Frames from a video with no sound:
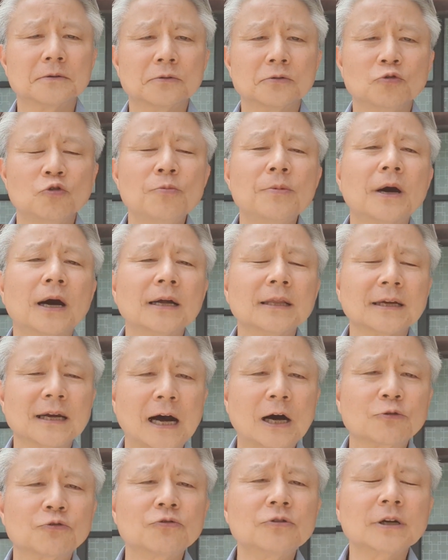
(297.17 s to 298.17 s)
유명한
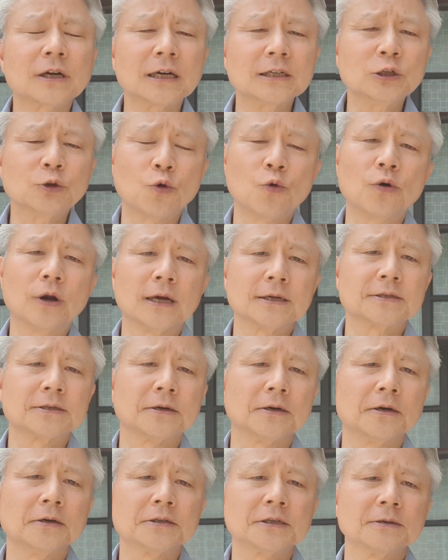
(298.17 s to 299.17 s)
가수들까지
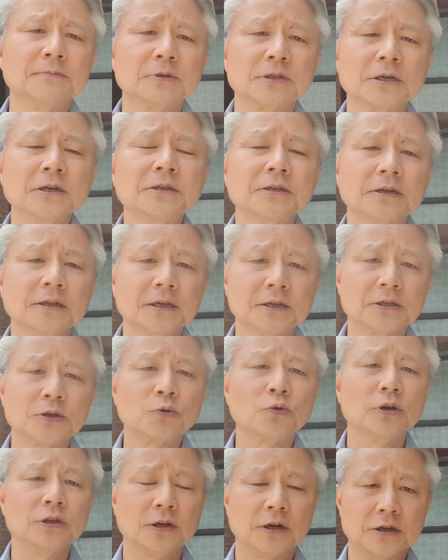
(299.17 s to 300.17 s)
동원해서 지금 선전에
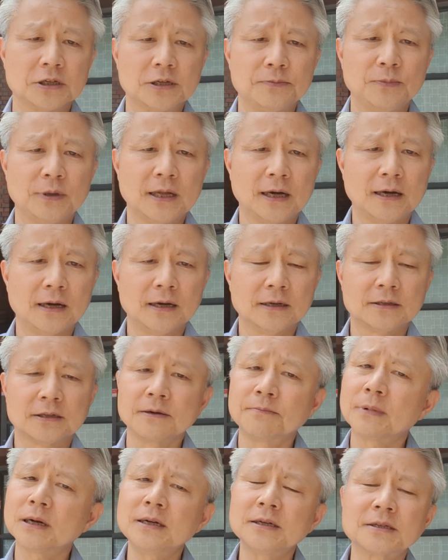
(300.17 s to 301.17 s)
쓰고 있는 것입니다.
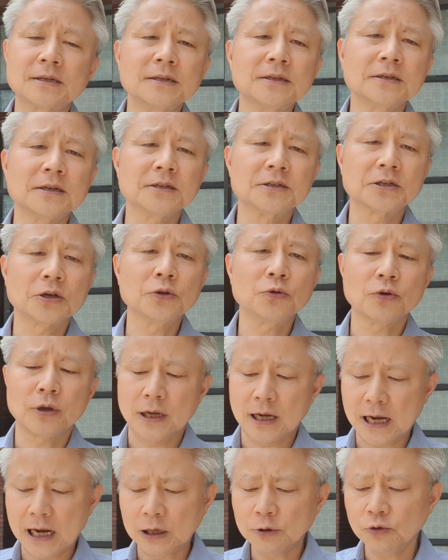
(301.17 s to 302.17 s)
정말 선전,
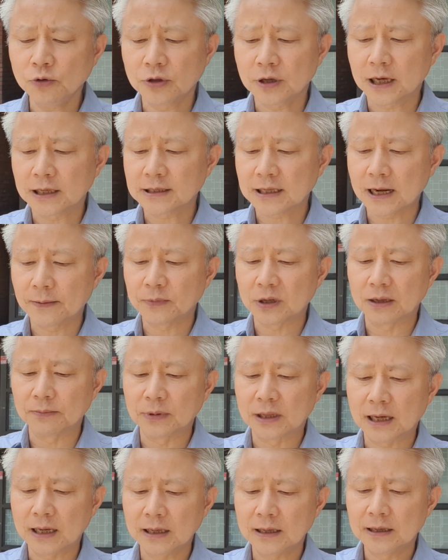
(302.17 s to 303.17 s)
선동이 아주 능한
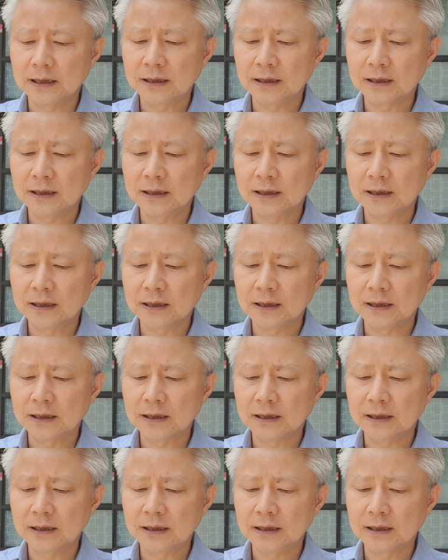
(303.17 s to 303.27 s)
사람들입니다.